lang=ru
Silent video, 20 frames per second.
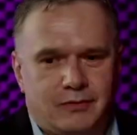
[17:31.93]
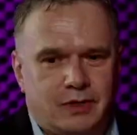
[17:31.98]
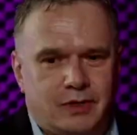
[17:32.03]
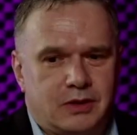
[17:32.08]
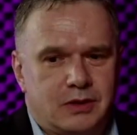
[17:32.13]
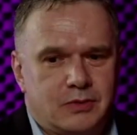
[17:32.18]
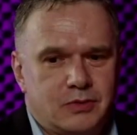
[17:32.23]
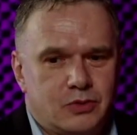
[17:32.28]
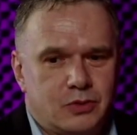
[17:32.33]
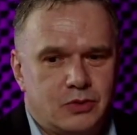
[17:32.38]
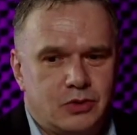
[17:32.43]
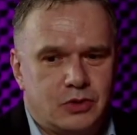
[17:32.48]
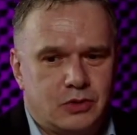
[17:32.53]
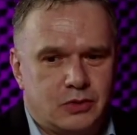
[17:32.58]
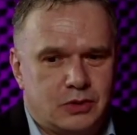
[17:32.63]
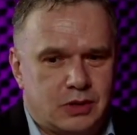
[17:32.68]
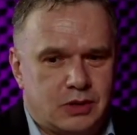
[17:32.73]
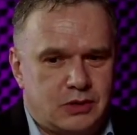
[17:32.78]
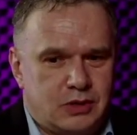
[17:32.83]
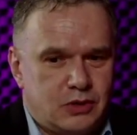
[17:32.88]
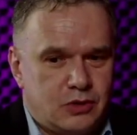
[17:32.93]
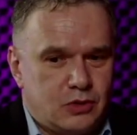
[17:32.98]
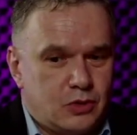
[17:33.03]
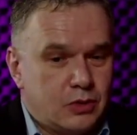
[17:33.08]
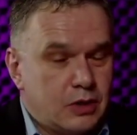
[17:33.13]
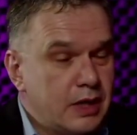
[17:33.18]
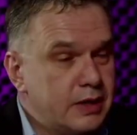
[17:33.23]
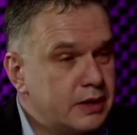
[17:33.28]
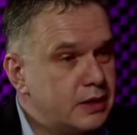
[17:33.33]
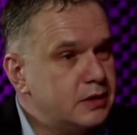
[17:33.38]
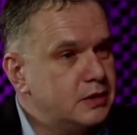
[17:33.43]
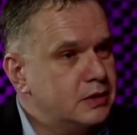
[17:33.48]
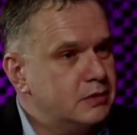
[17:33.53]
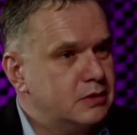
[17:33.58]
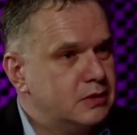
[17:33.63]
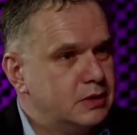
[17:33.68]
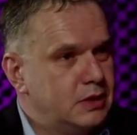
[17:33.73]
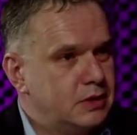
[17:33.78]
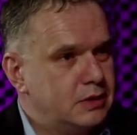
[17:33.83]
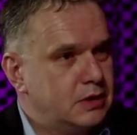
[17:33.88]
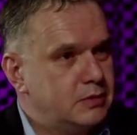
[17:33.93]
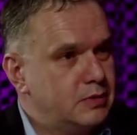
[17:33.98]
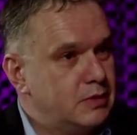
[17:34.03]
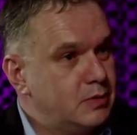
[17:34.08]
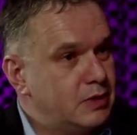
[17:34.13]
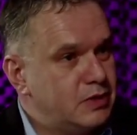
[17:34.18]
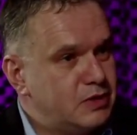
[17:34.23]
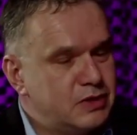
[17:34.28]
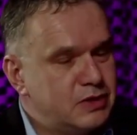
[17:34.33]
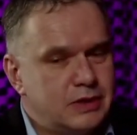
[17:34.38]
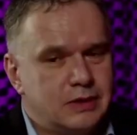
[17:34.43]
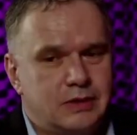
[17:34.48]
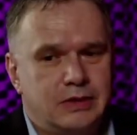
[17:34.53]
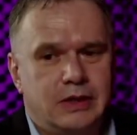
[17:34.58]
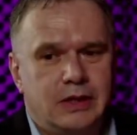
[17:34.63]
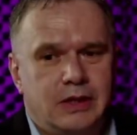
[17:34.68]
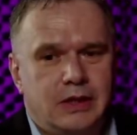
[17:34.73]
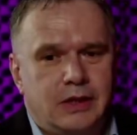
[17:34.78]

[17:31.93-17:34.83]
этом случае у нас ничего конкретного на этот момент нет.